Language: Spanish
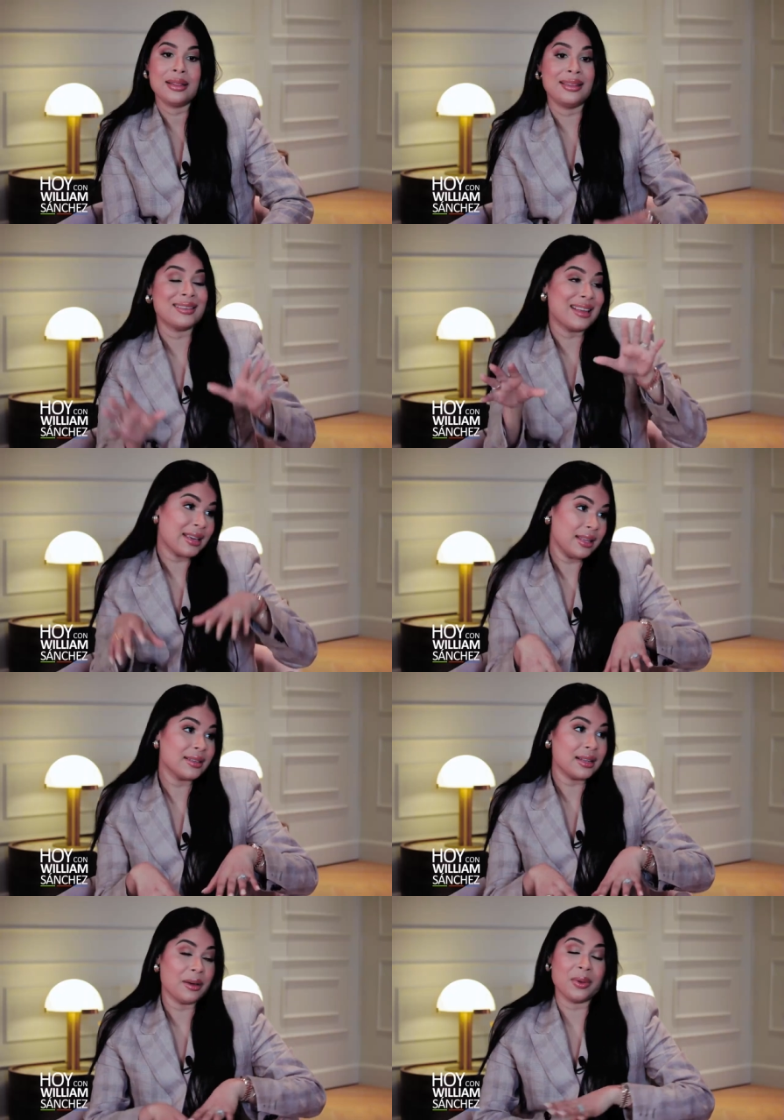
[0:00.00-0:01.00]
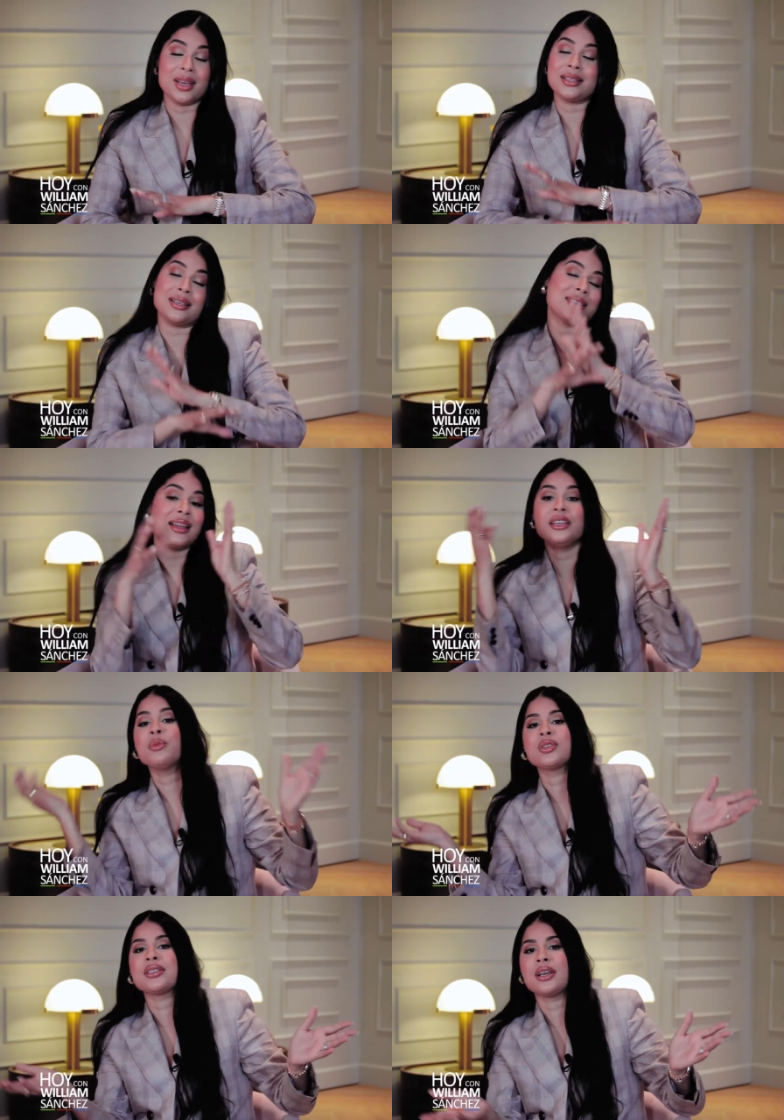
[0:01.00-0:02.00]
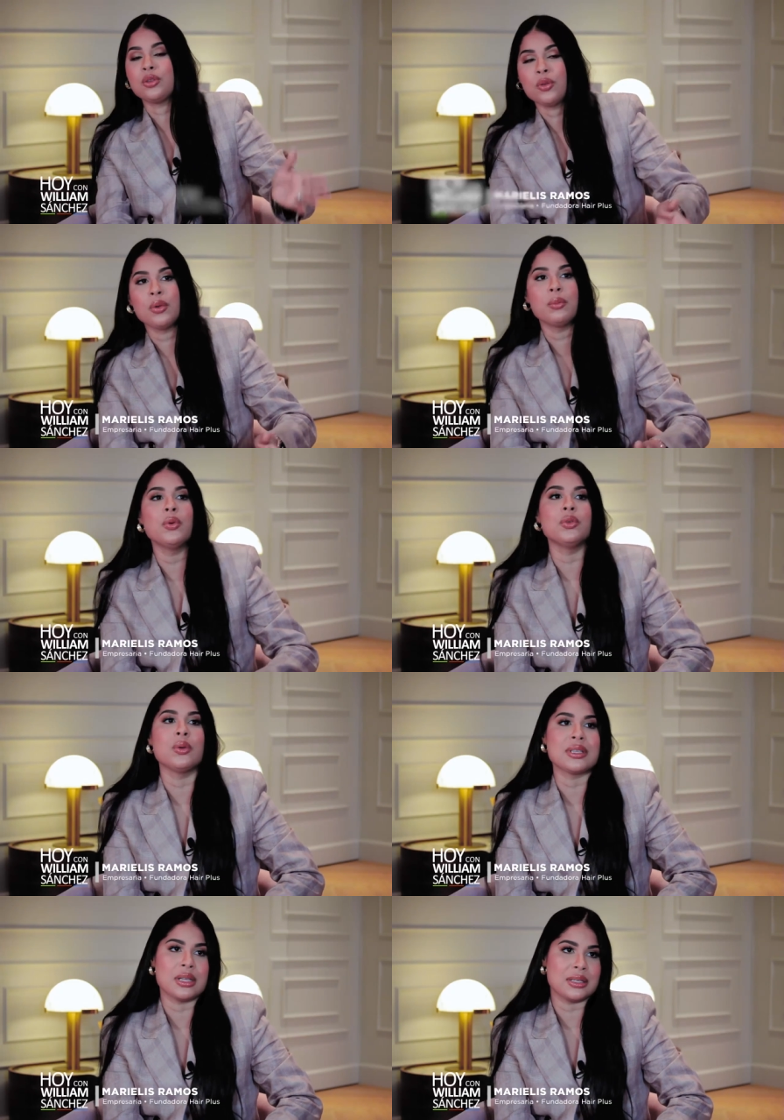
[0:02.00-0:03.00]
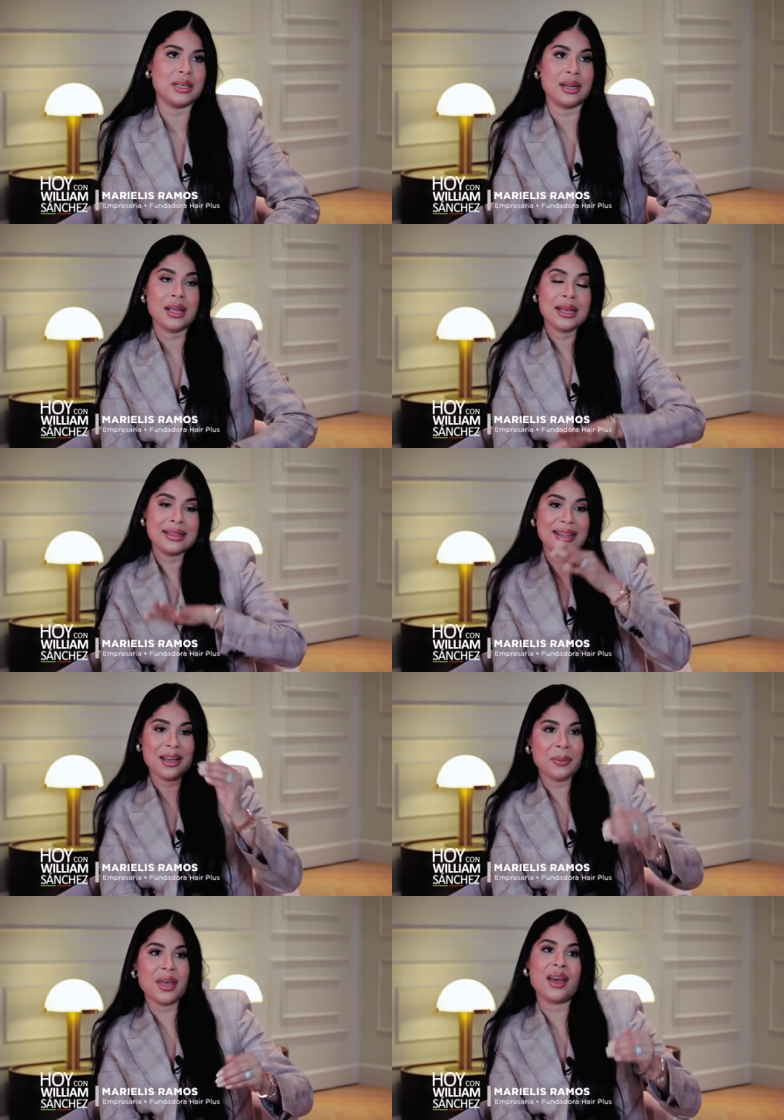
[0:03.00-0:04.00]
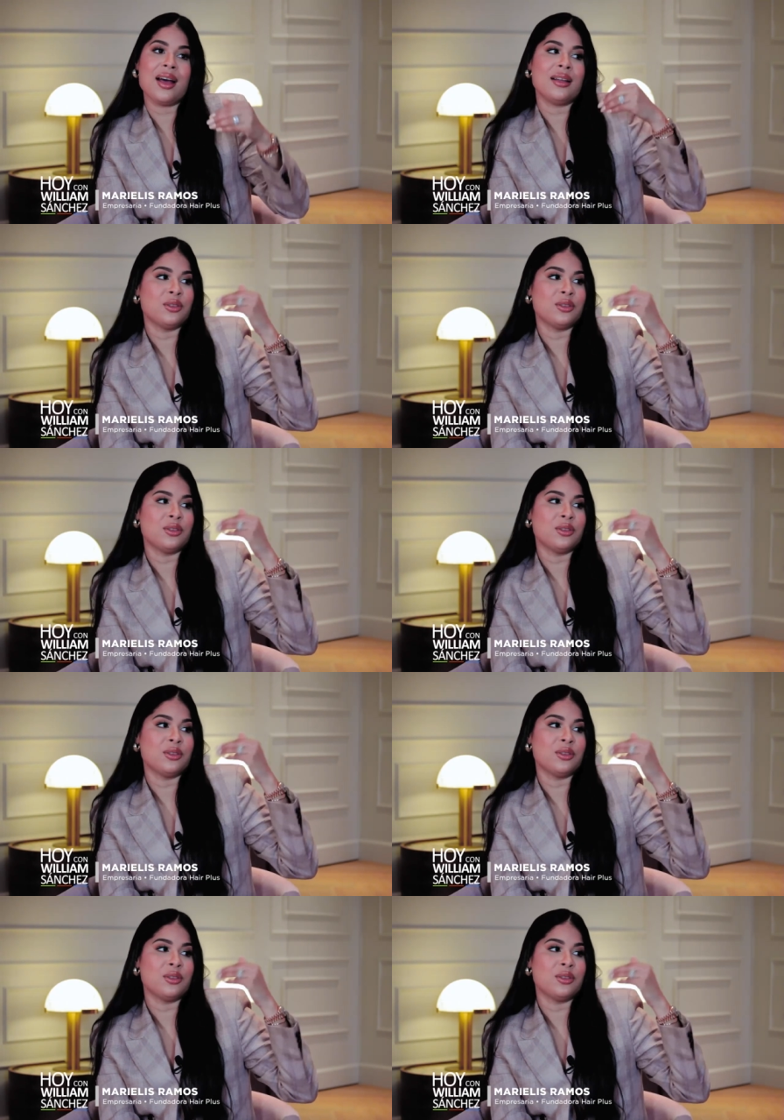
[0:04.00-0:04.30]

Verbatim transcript: desde aquí, desde La Vega es que salimos hacia todo el mundo, es decir, de La Vega,